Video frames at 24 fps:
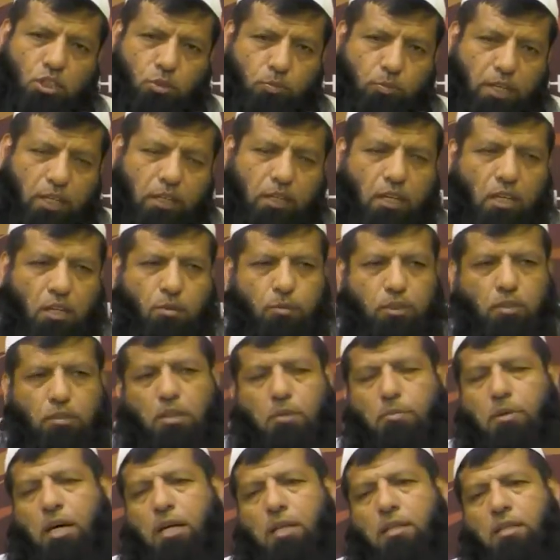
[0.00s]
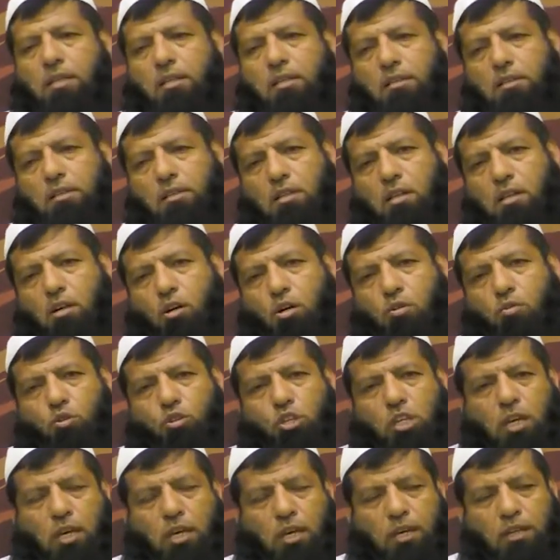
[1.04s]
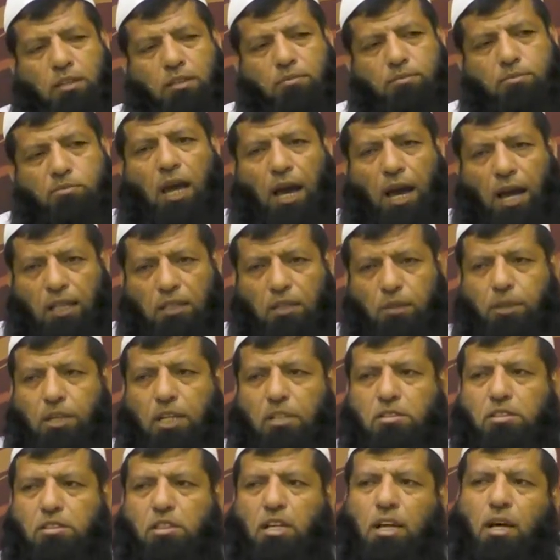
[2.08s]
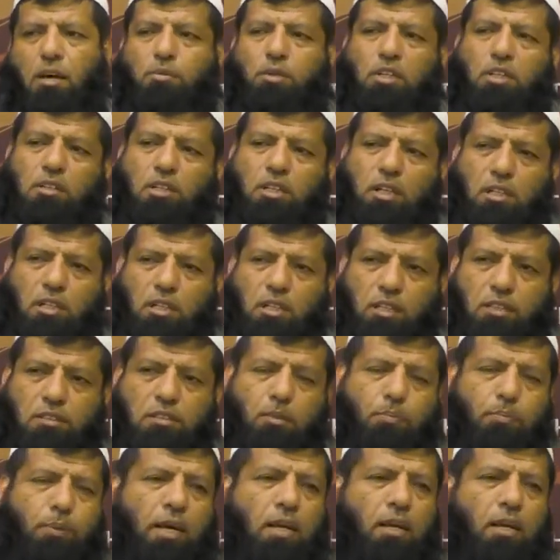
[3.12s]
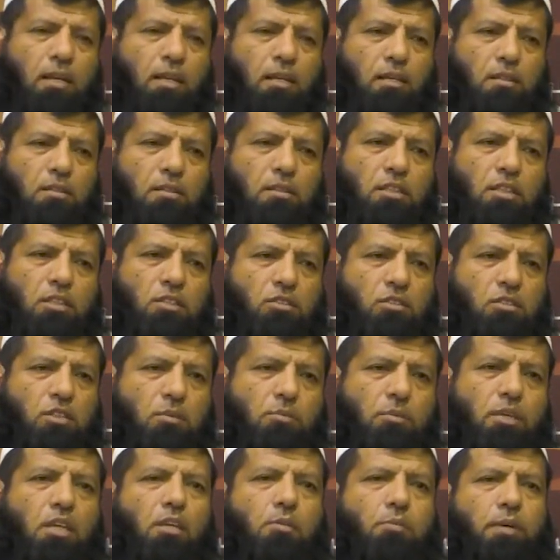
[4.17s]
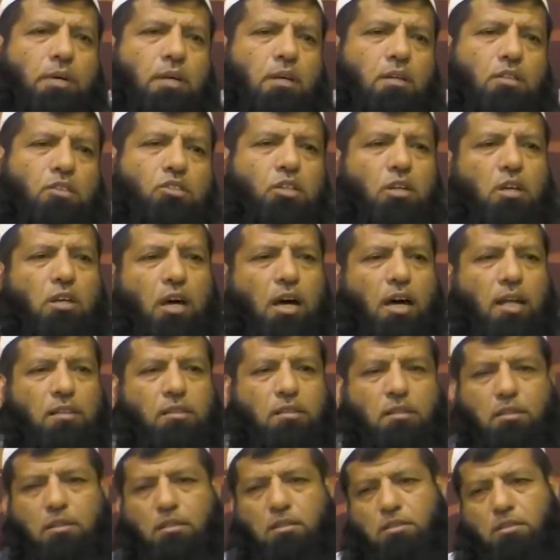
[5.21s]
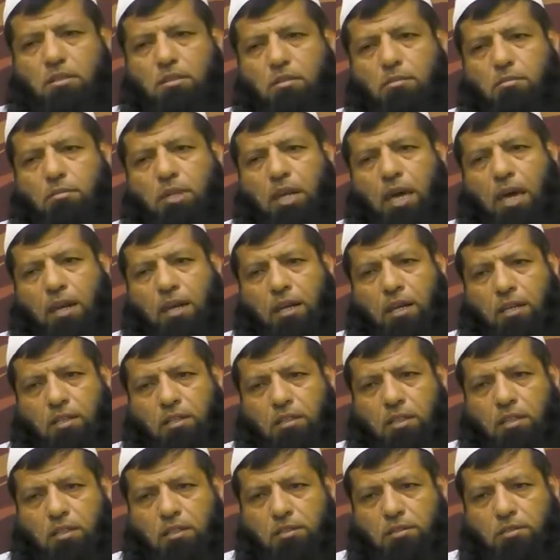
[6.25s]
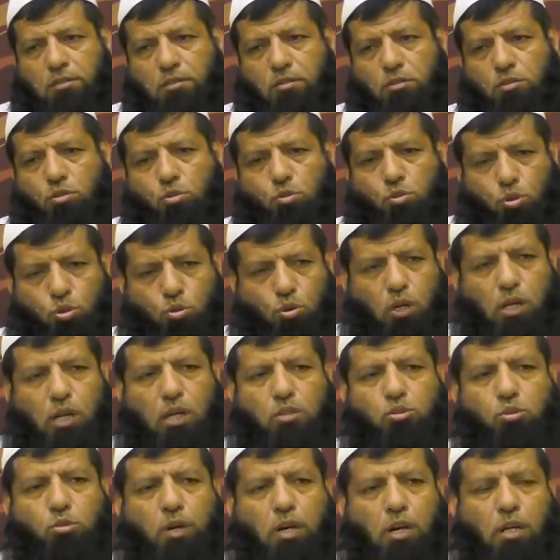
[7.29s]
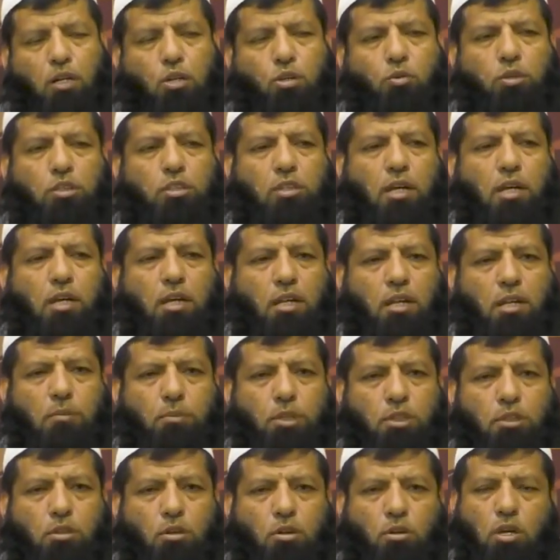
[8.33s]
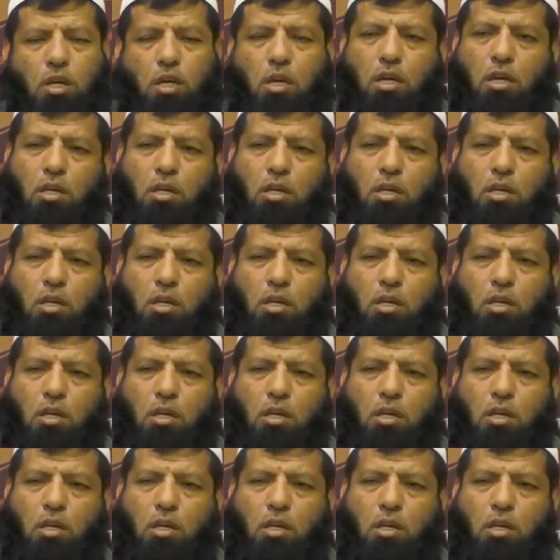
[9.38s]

इसमें एक हमत की बात है और वो ये है कि आदम की तख्लीक से पहले इस ज़मीन पर जन्ात रह रहे थे उनको अल्लाह सुबहान तौला ने बतौर